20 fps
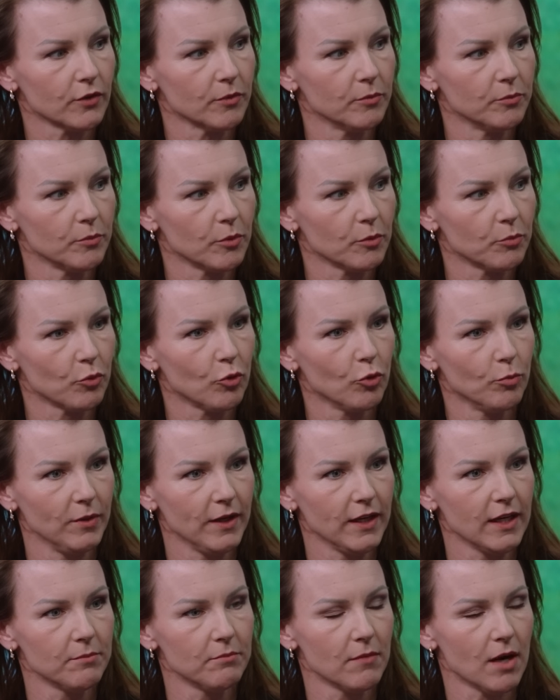ähm,
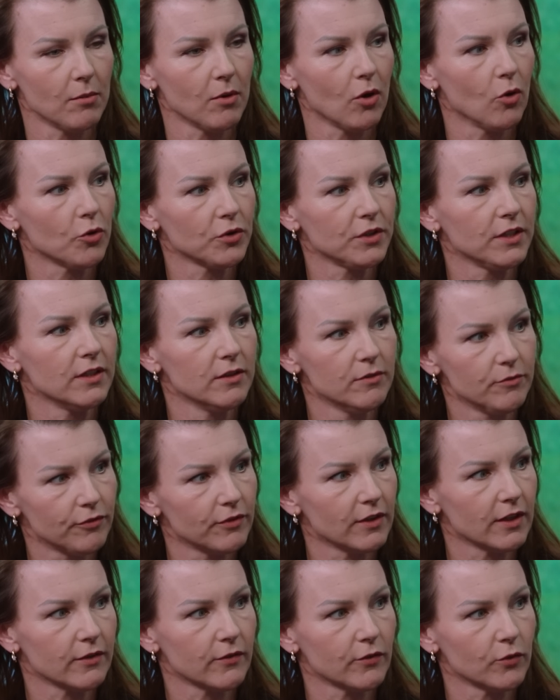Problem, aber auch die
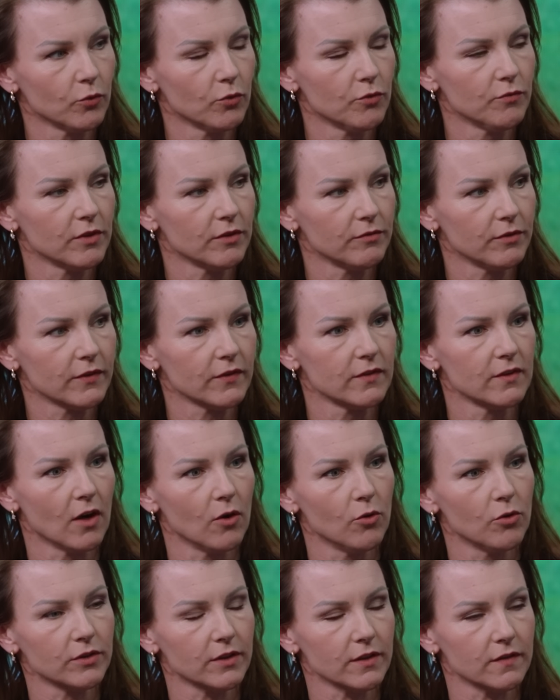Inflation. Wir wissen
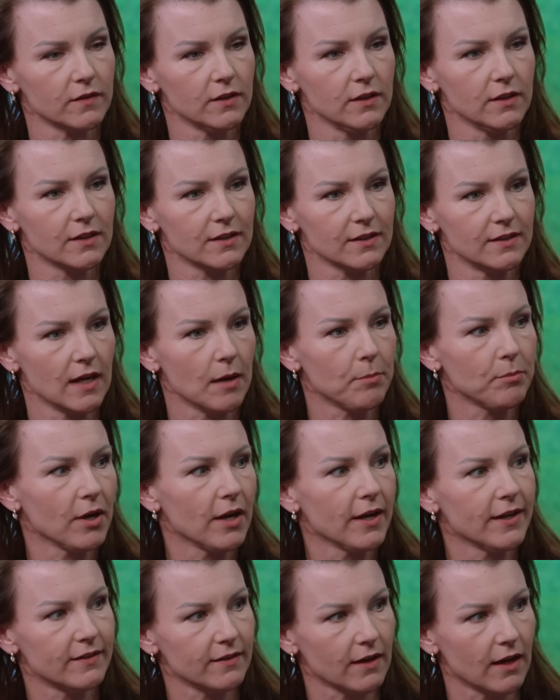auch, dass die
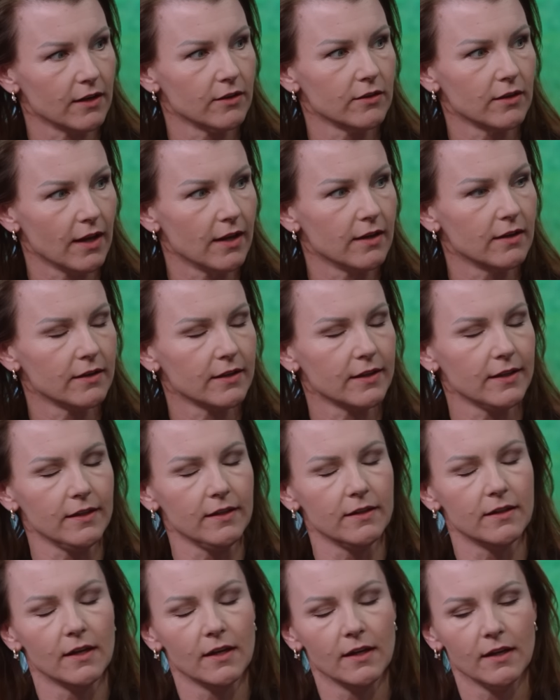Knappheit an
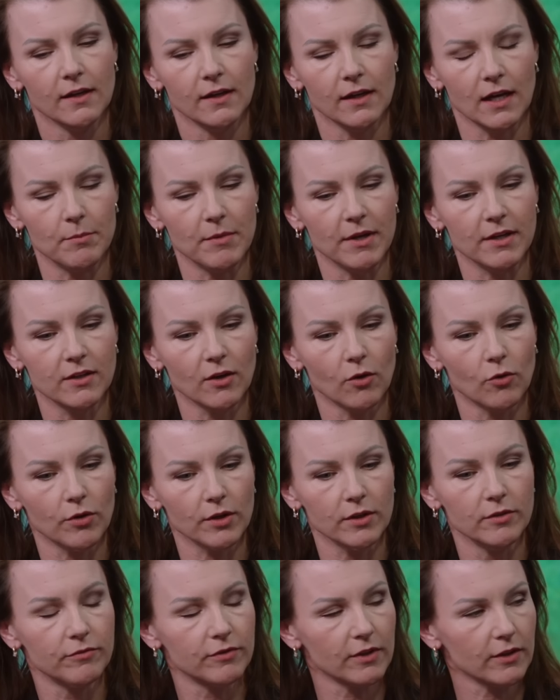Energie am Ende auch
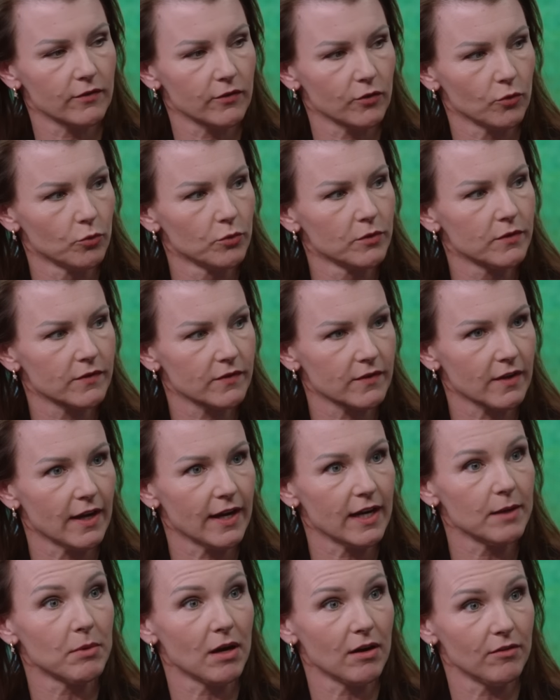
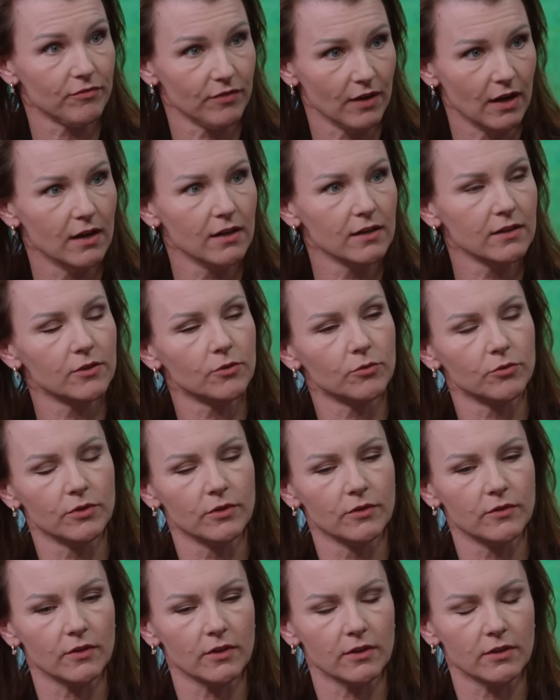inflationstreiber war.
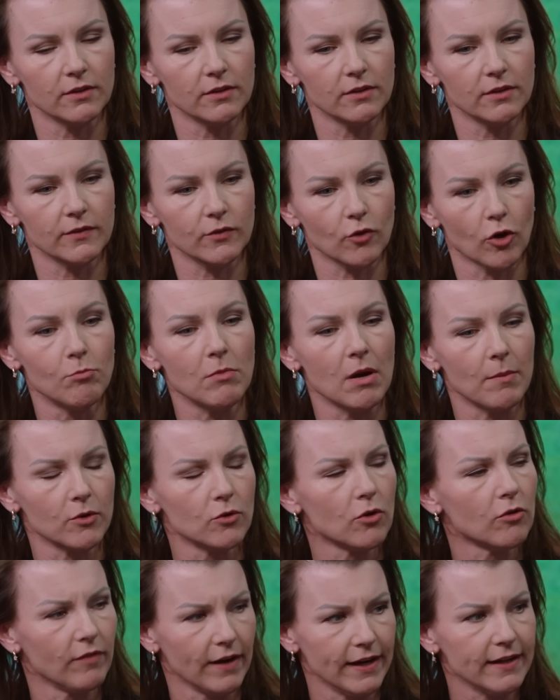Und es kommen aber
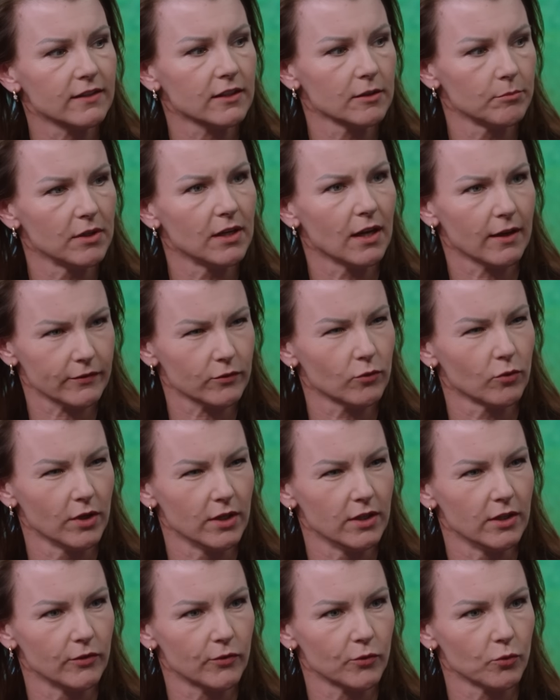noch weitere
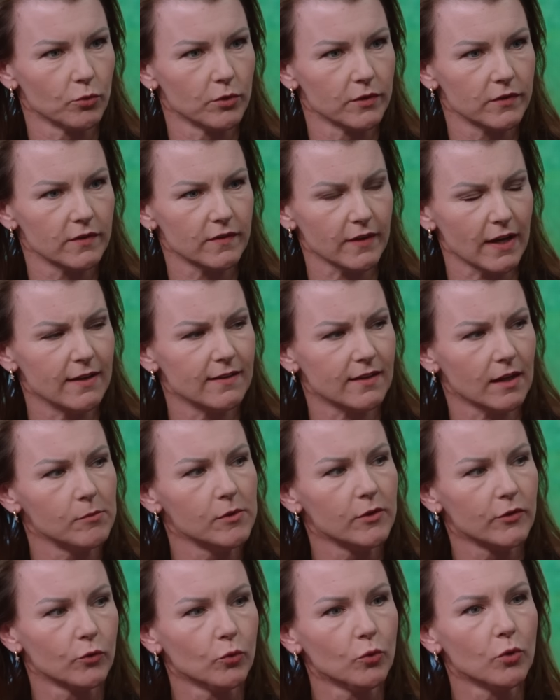Belastungen hinzu. Es ist ein
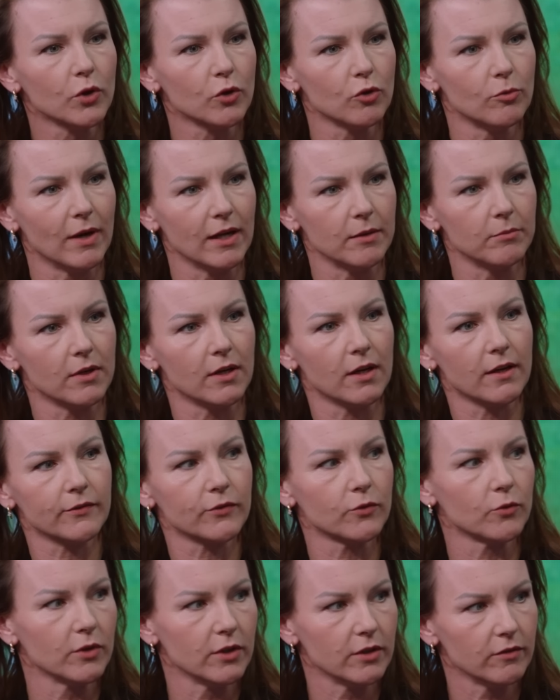Sammelsurium an
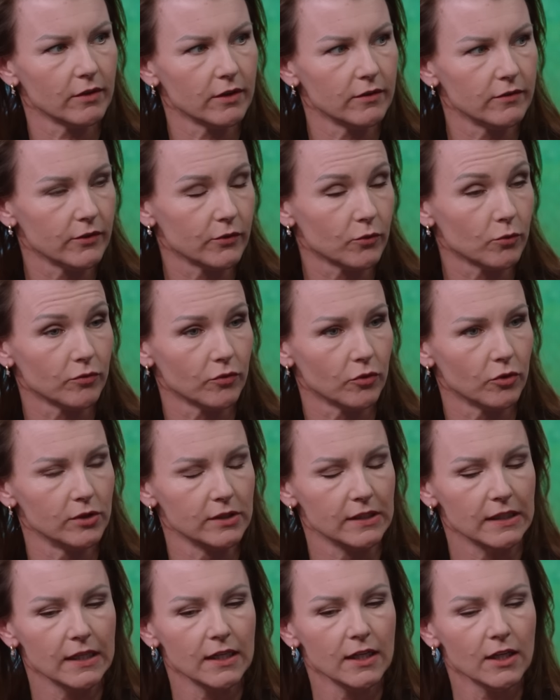Belastungen, wenn Sie so
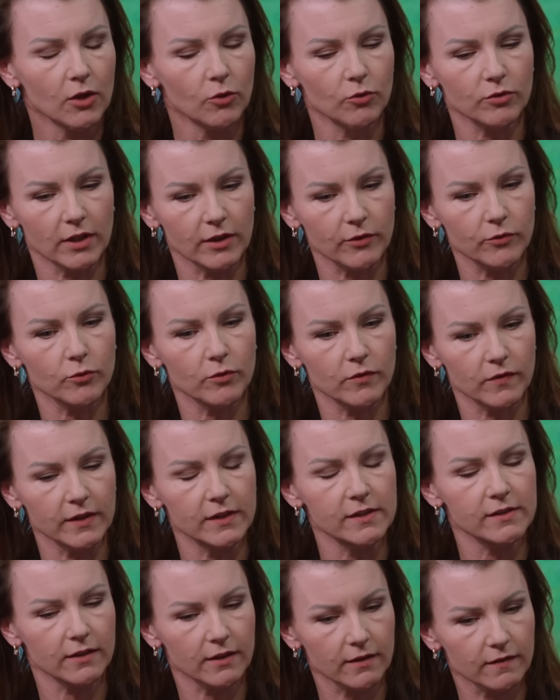wollen. Und dazu
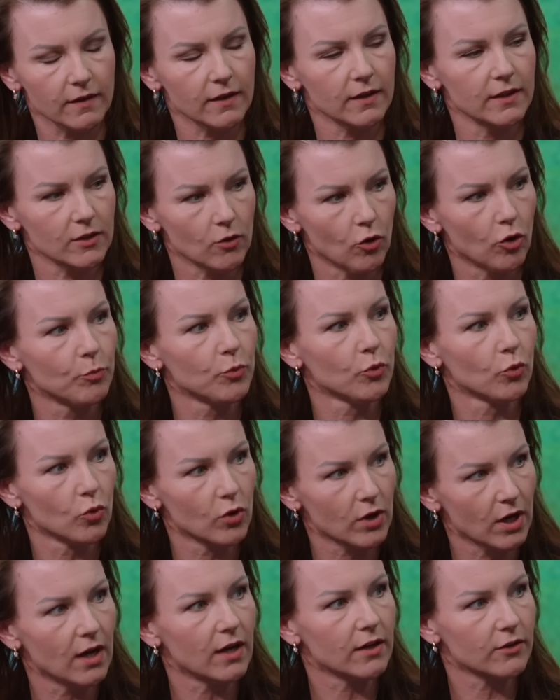zählen tatsächlich auch
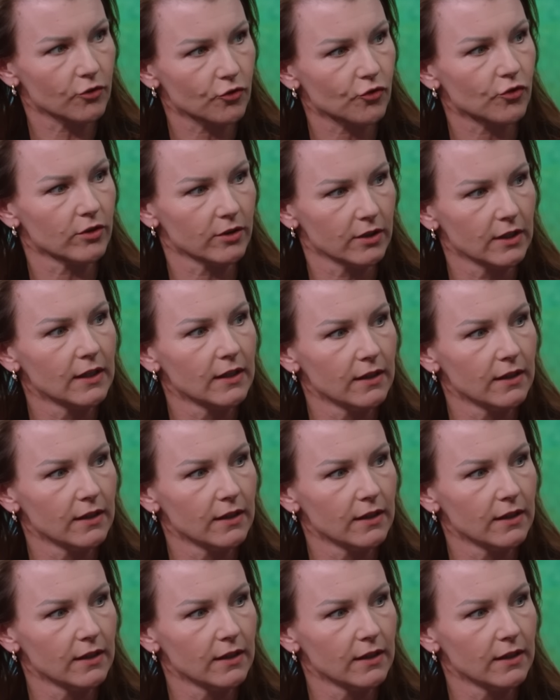bürokratische